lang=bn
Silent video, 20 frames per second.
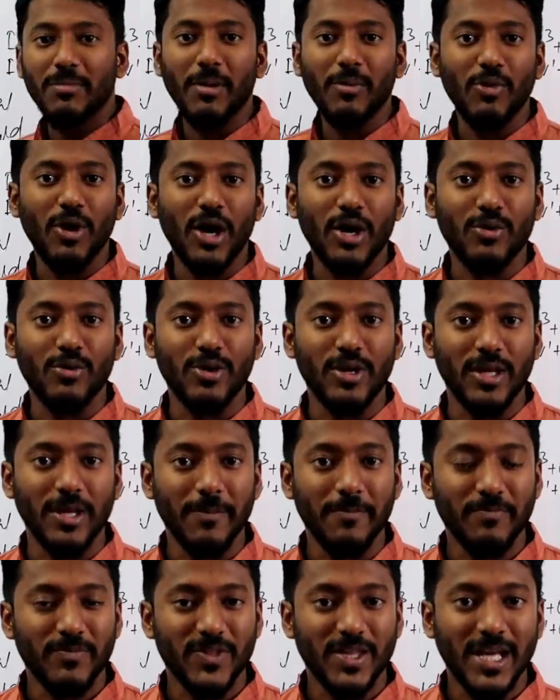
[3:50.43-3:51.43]
উডের ব্যবহার
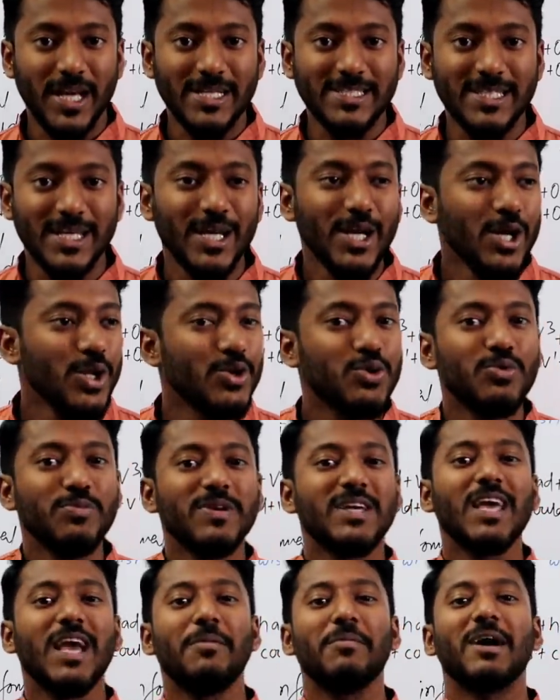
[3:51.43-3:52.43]
করি ঠিক আছে
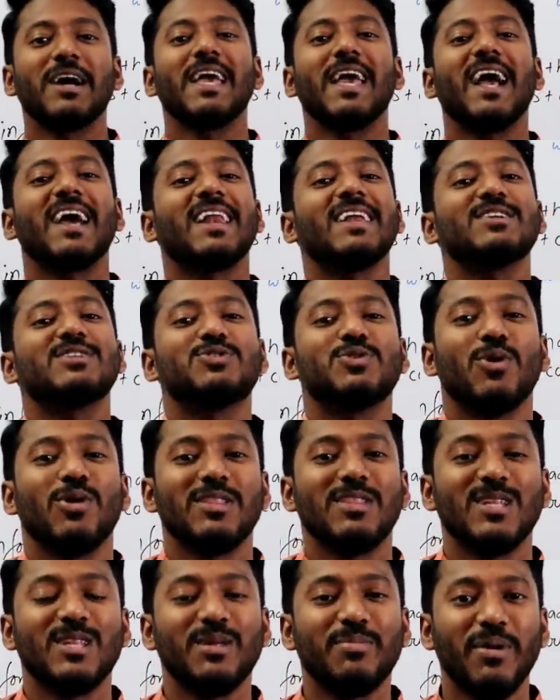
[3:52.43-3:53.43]
তুমি কি আমাকে এক গ্লাস
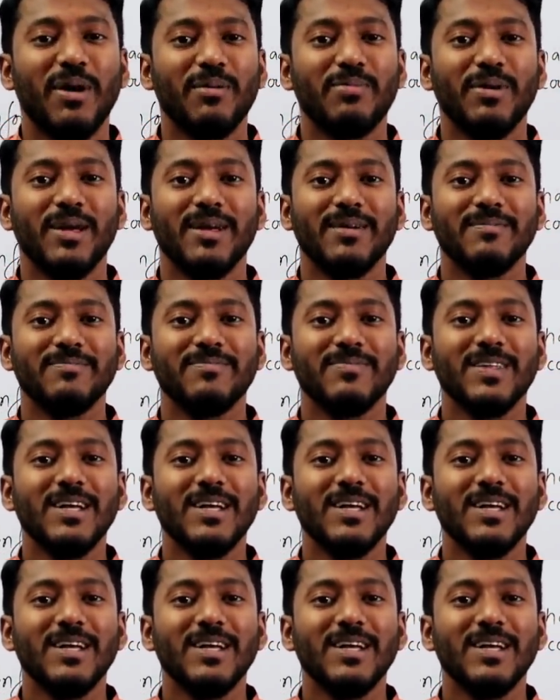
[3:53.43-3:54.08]
জল দিতে পারবে